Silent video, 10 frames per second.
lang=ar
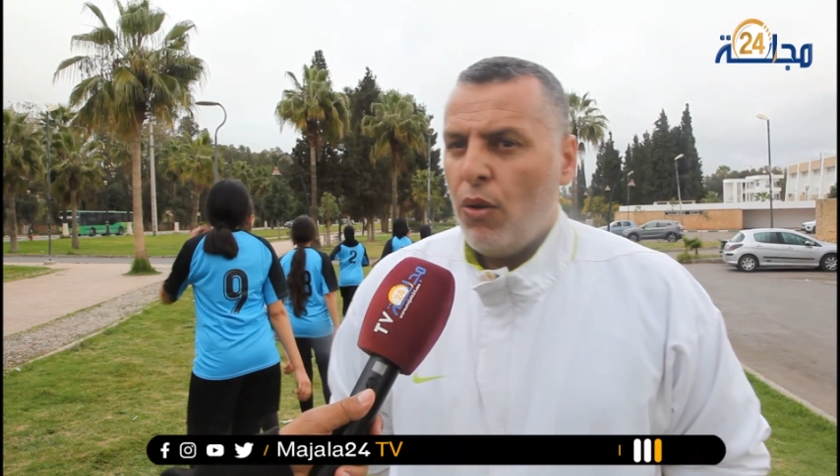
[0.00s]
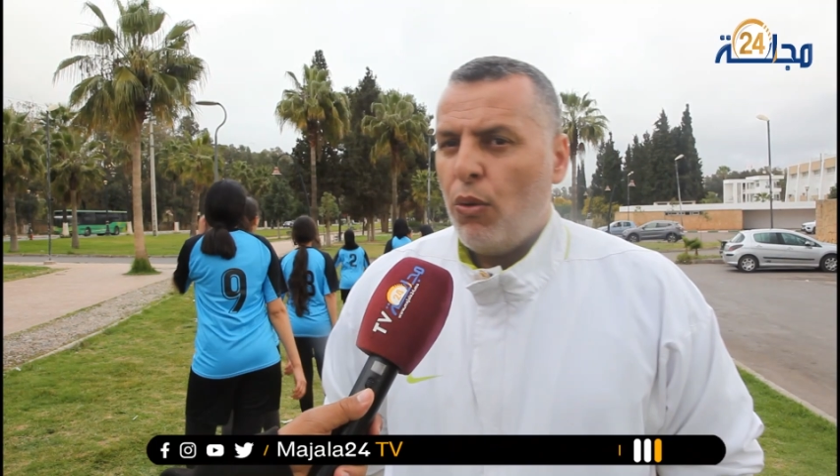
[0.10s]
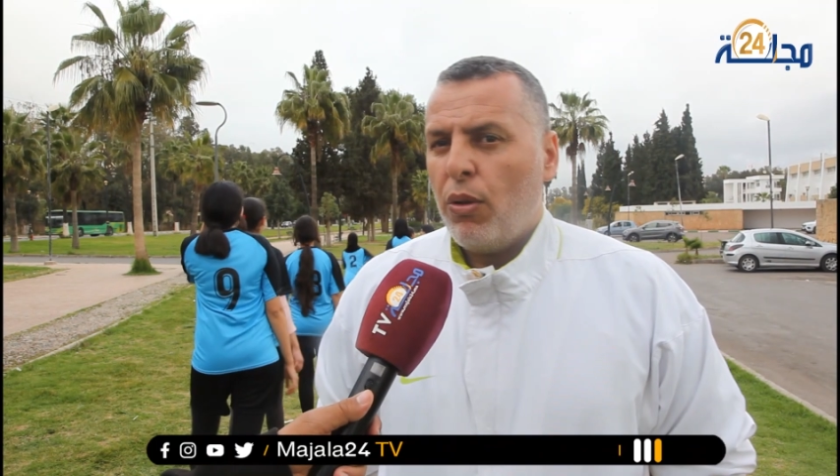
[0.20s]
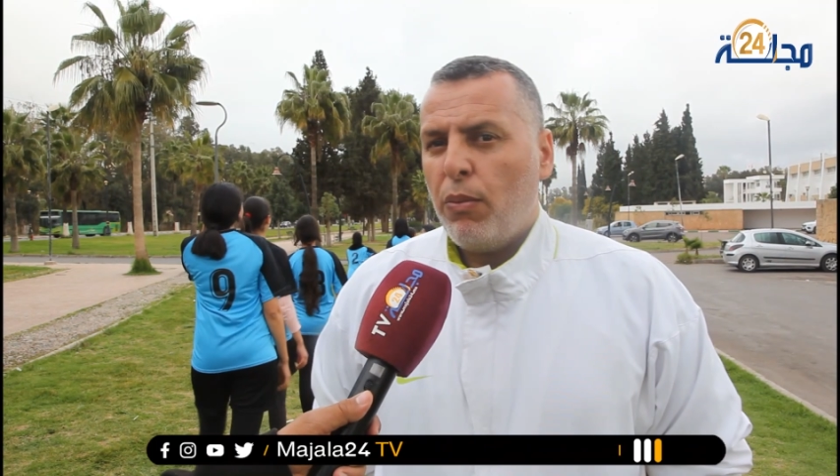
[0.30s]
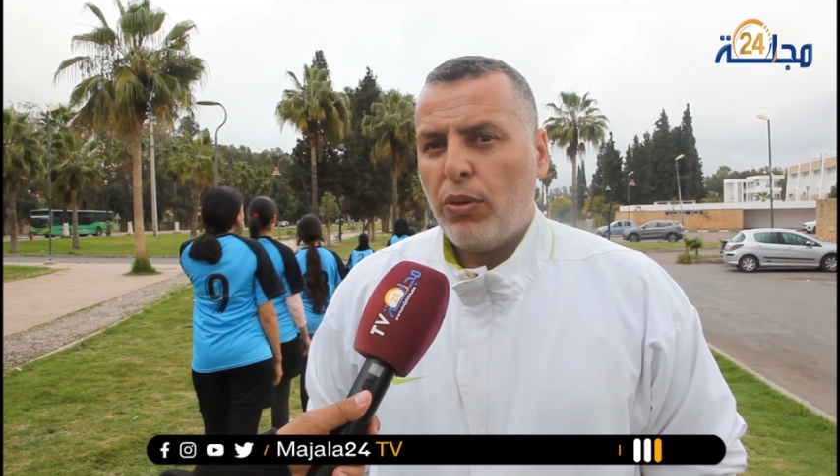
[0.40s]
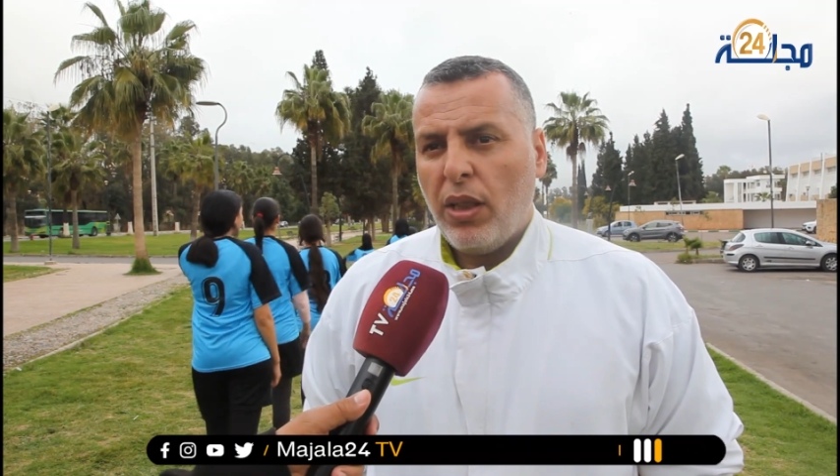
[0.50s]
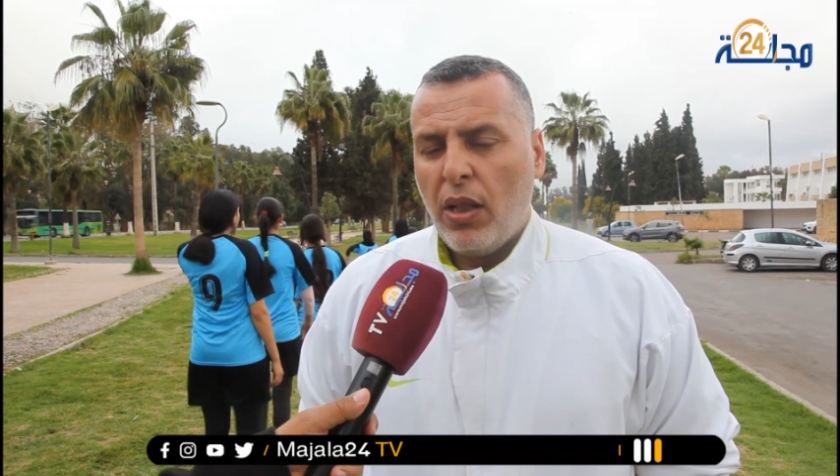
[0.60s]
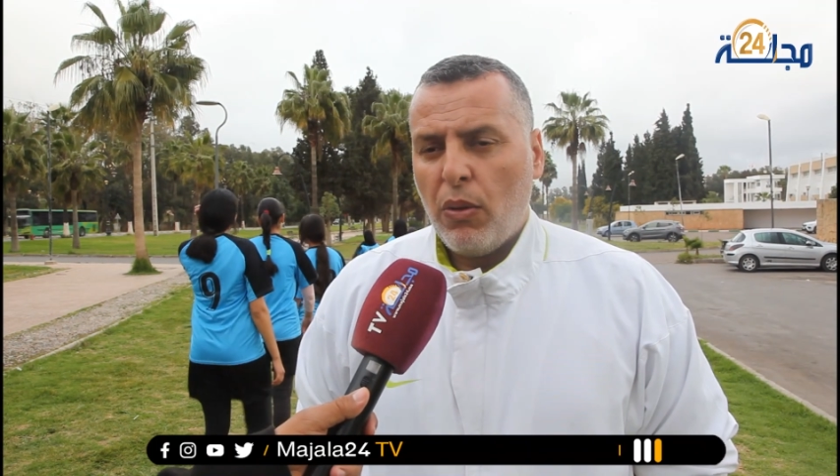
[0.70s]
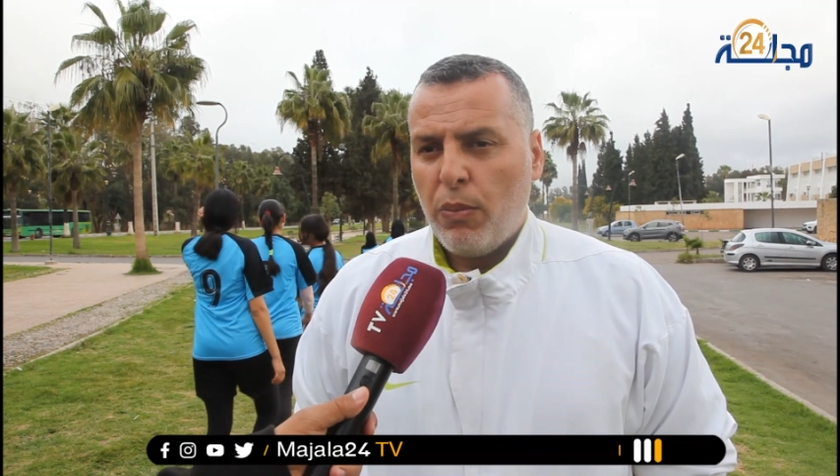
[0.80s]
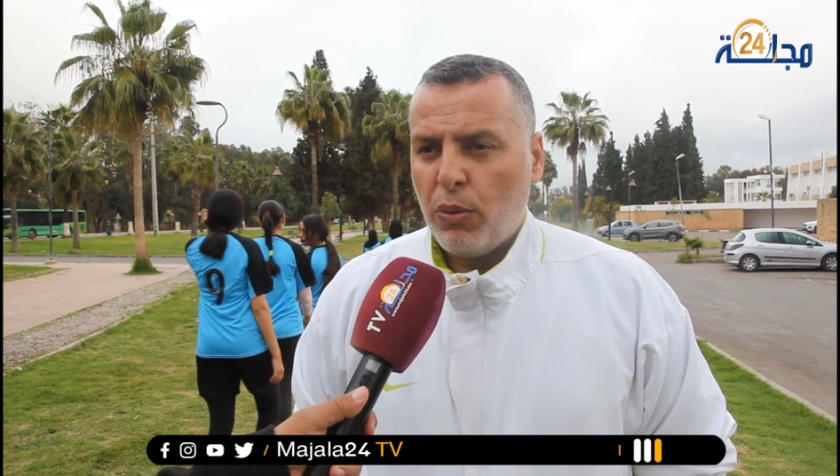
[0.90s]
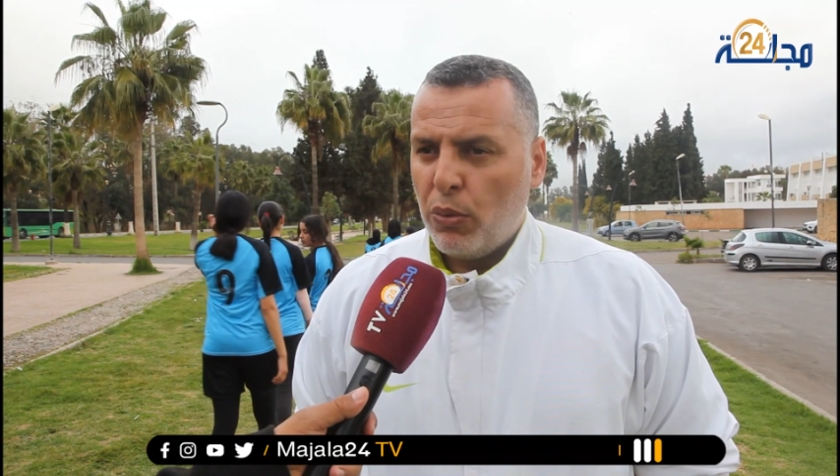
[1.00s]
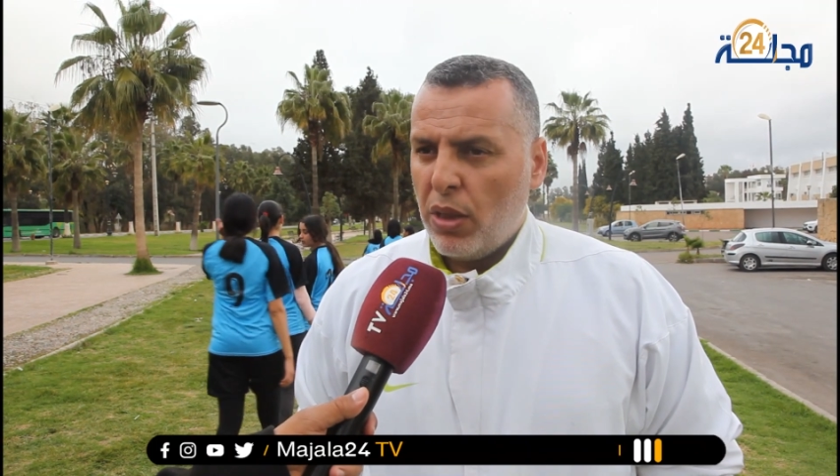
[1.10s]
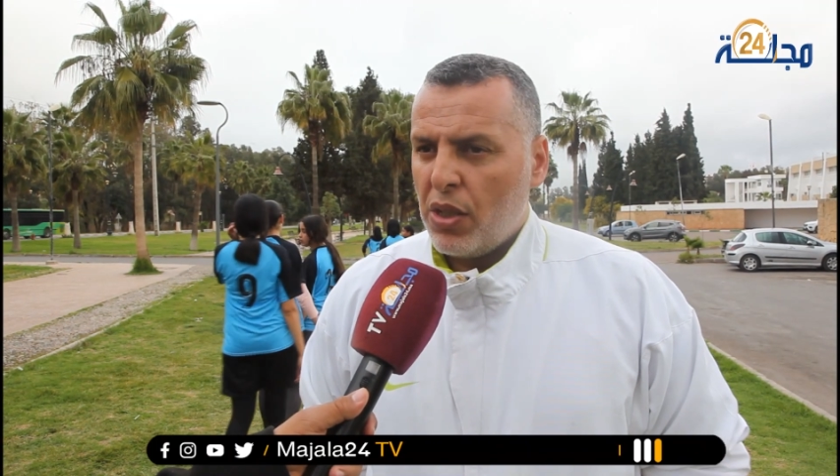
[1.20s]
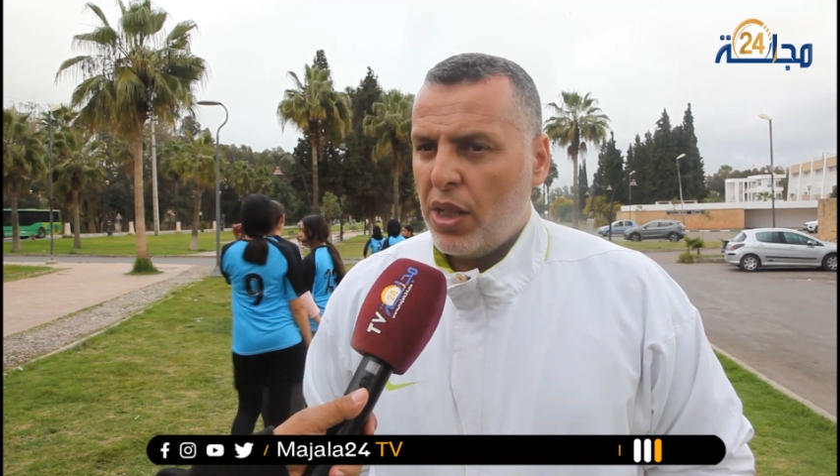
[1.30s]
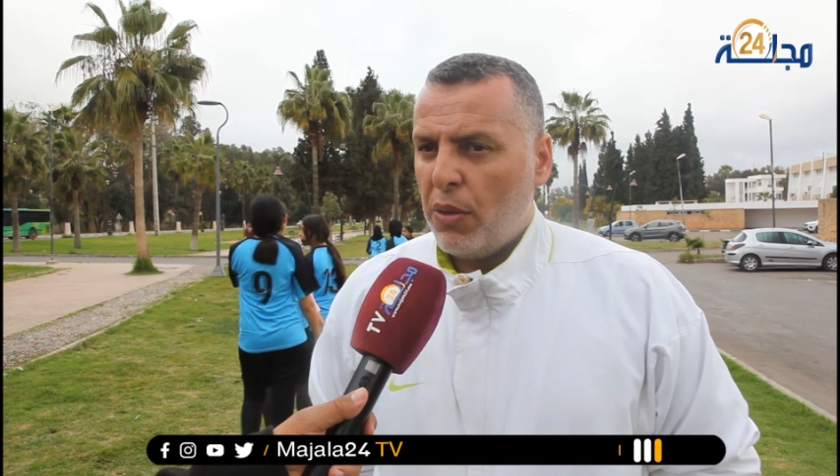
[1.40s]
والبطوله
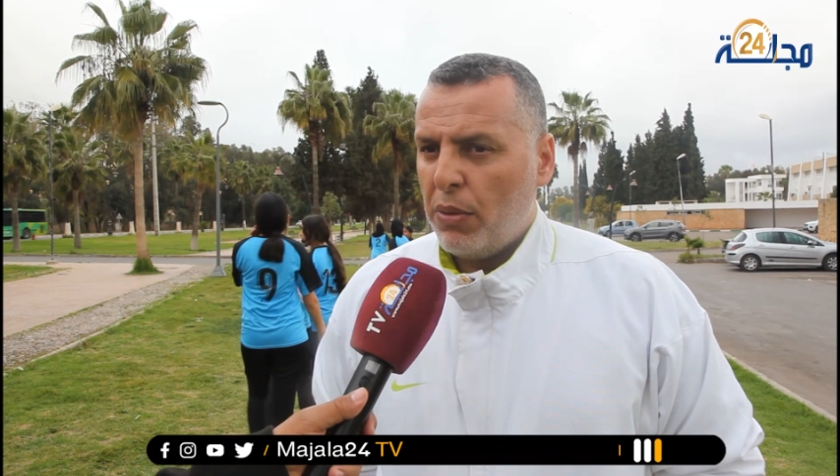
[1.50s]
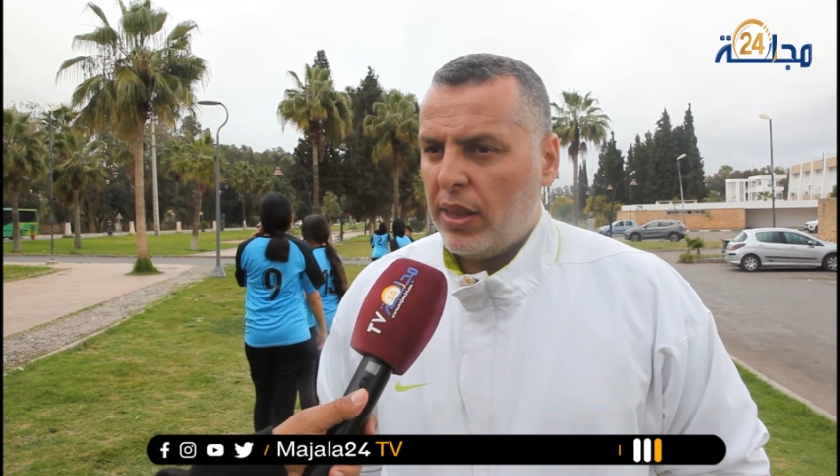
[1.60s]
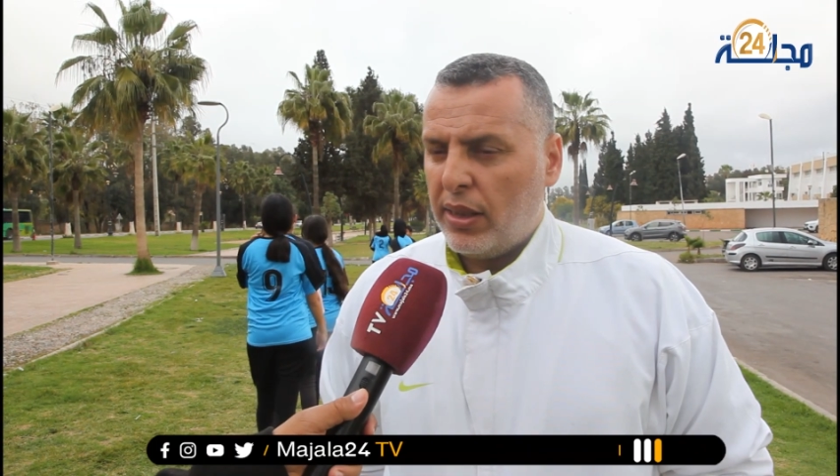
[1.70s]
البطوله الجهويه